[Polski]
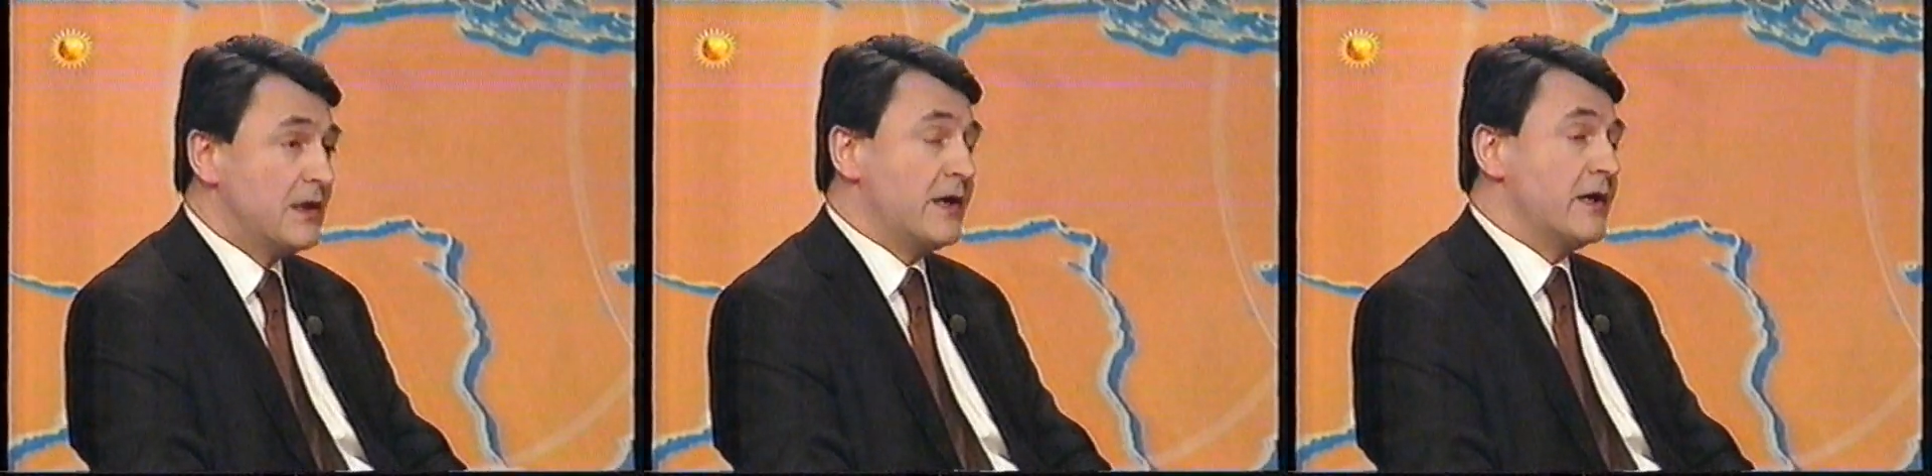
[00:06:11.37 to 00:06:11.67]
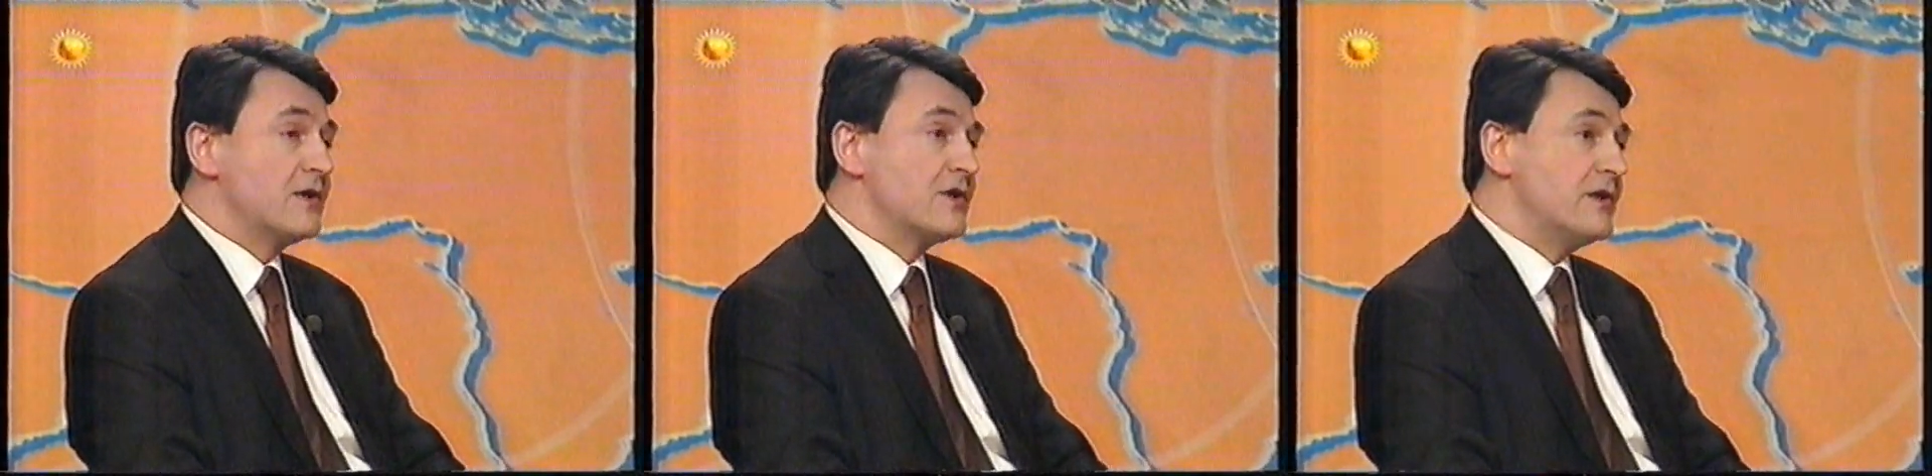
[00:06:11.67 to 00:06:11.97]
a
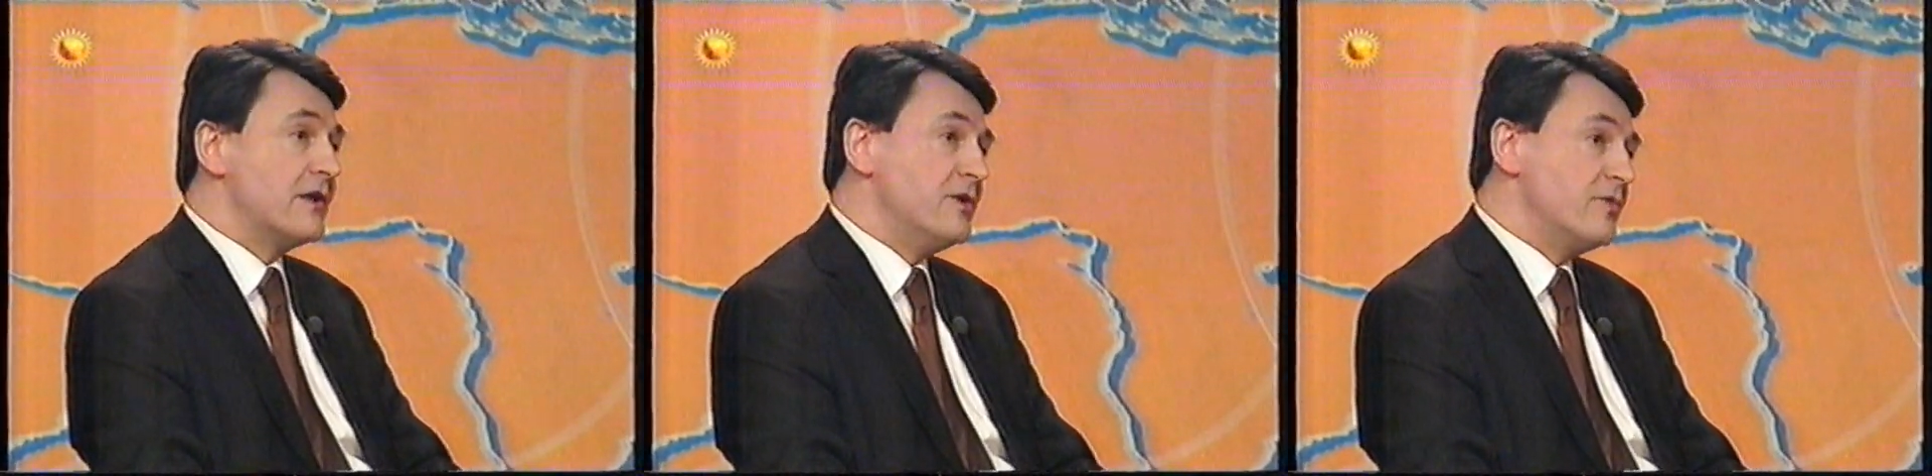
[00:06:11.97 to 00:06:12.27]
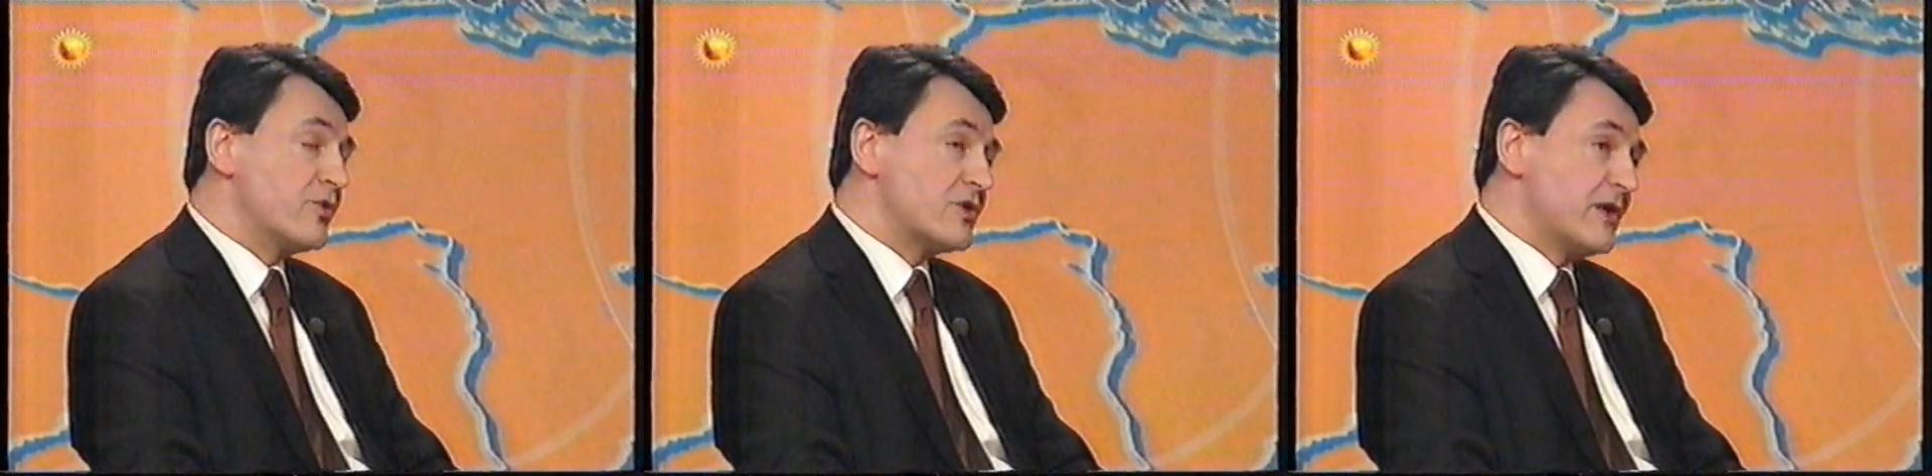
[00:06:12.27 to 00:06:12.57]
jeżeli takich
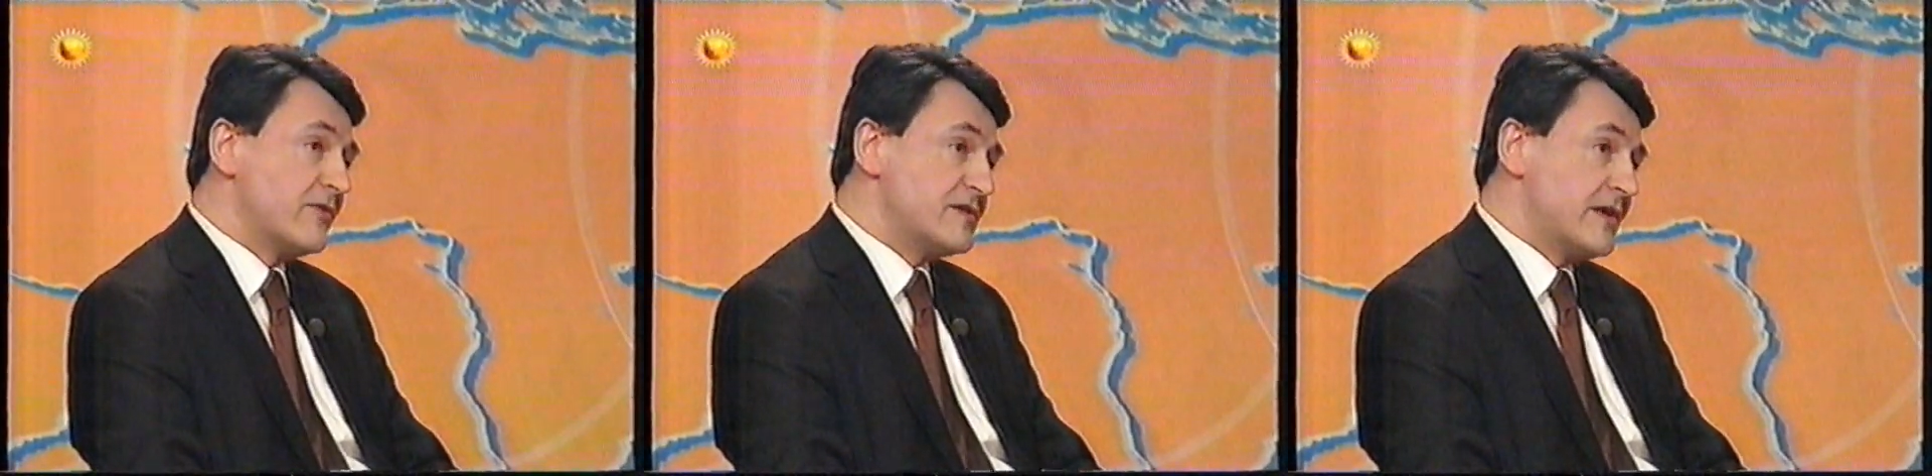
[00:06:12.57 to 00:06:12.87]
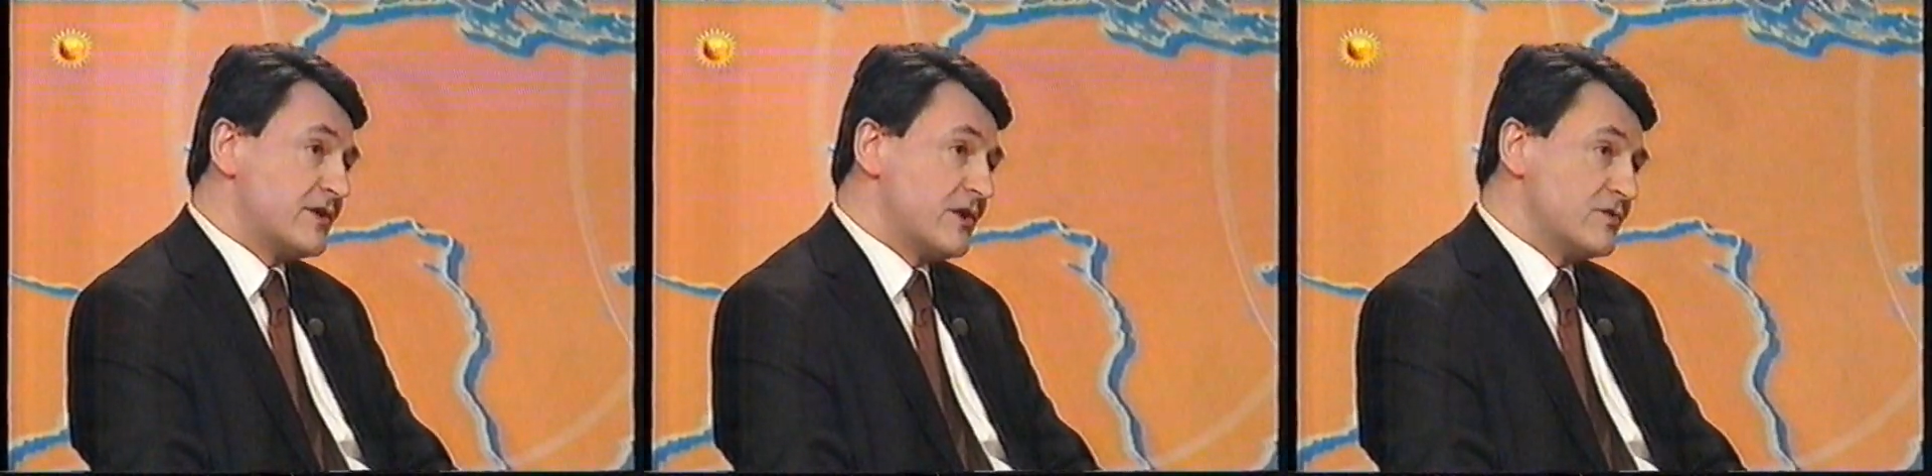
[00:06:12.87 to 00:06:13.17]
poszlak
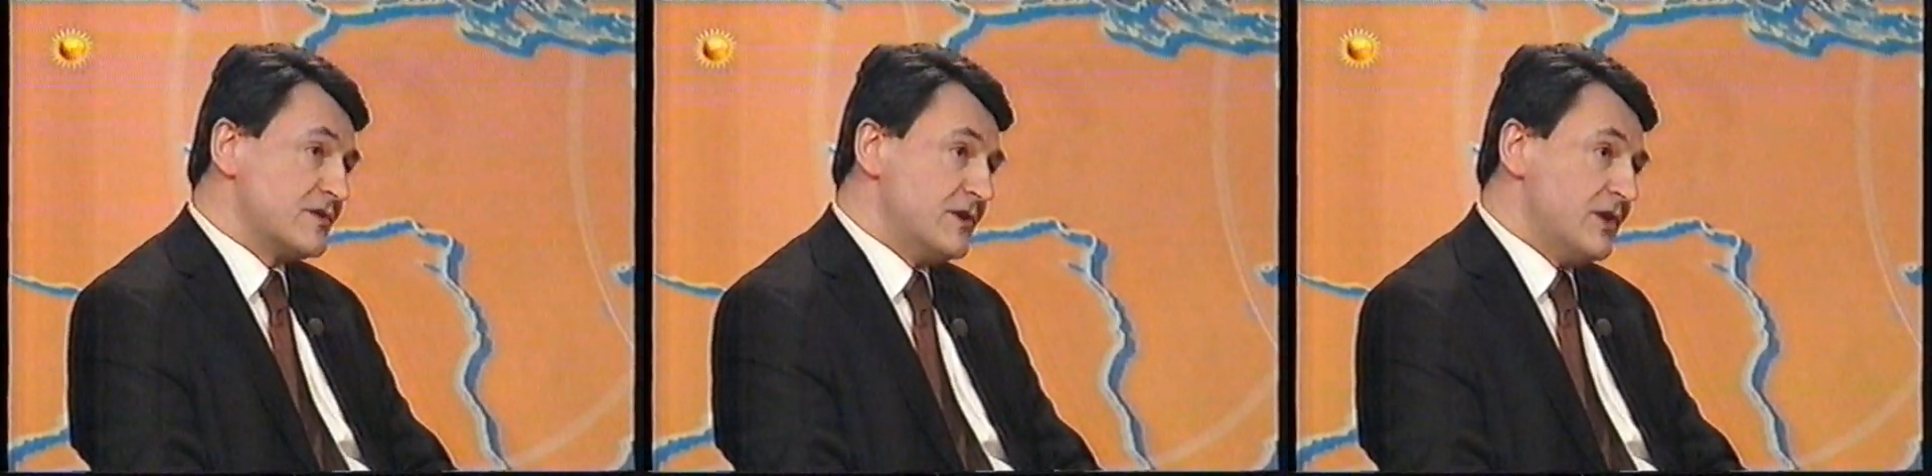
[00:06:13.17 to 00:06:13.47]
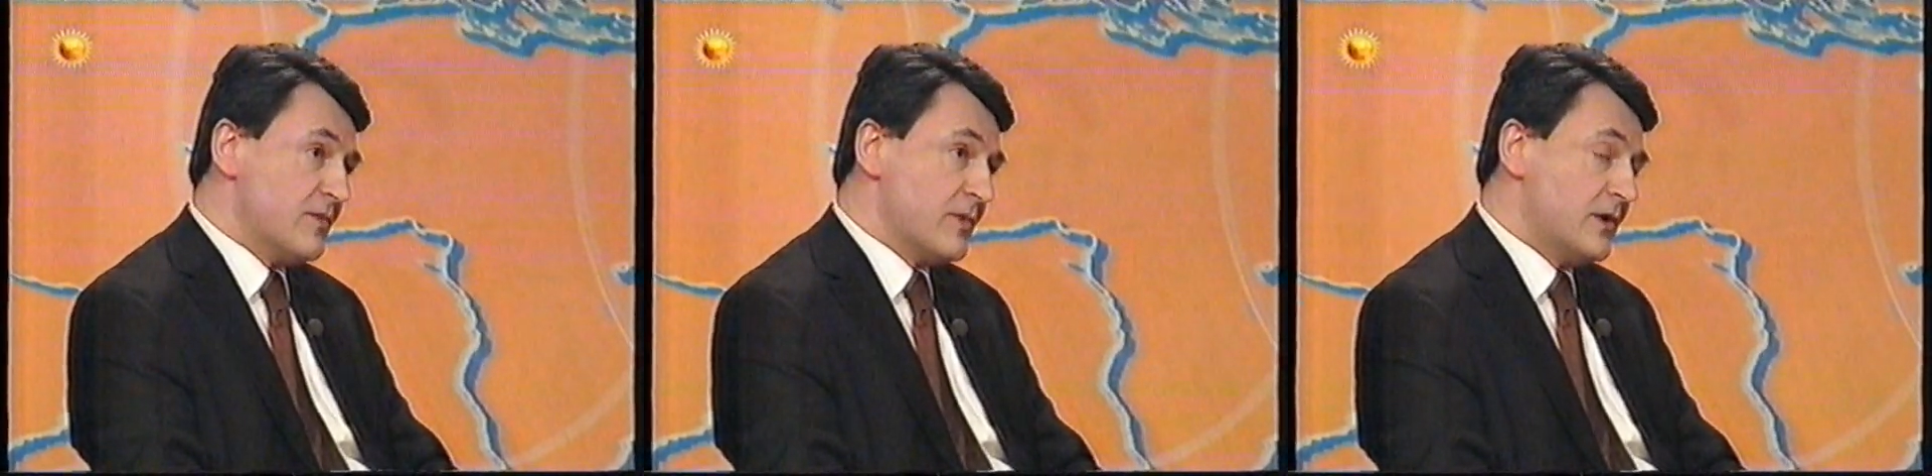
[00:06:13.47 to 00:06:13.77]
wystarczających
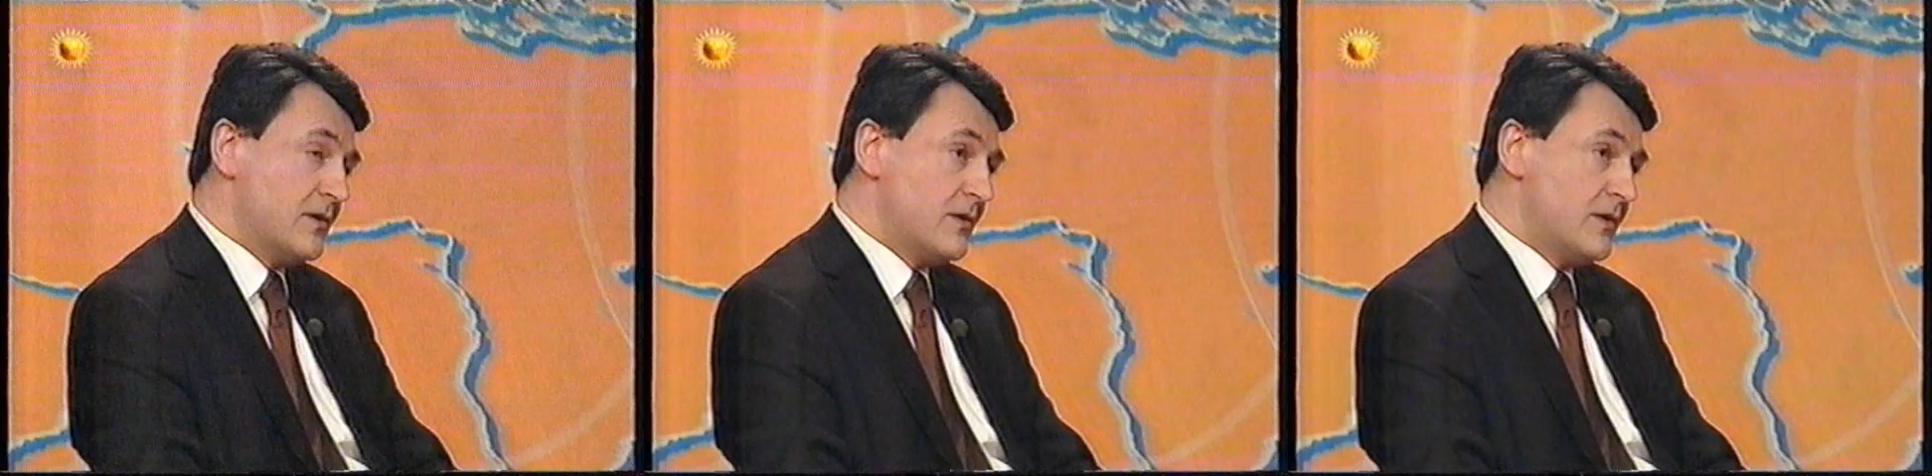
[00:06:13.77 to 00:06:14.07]
nie ma,